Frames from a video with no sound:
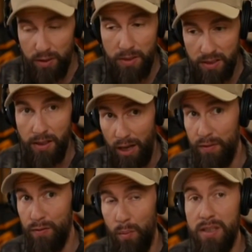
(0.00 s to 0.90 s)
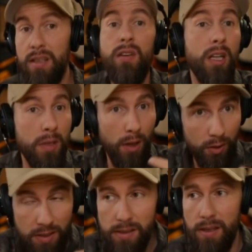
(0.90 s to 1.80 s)
mich nach wie vor mit denen. Ich werde mich auch
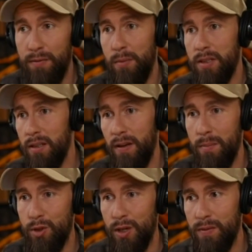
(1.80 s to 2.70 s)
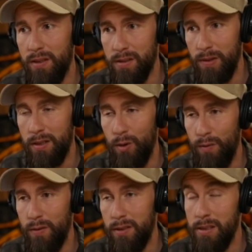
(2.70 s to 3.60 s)
dieses Jahr viel mit Elefanten beschäftigen. Das werdet ihr dann
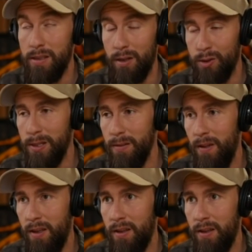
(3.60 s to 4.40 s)
hoffentlich dieses Jahr noch sehen.